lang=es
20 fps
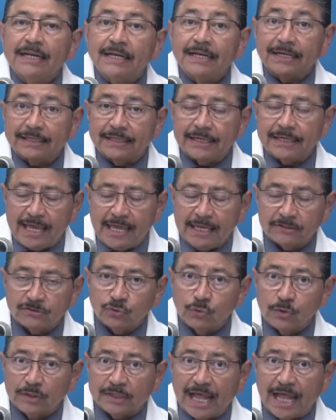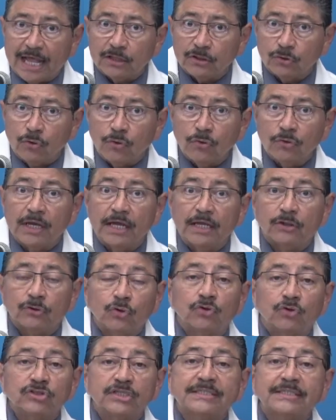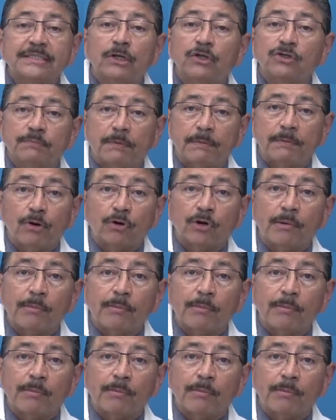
resultando entonces en los primeros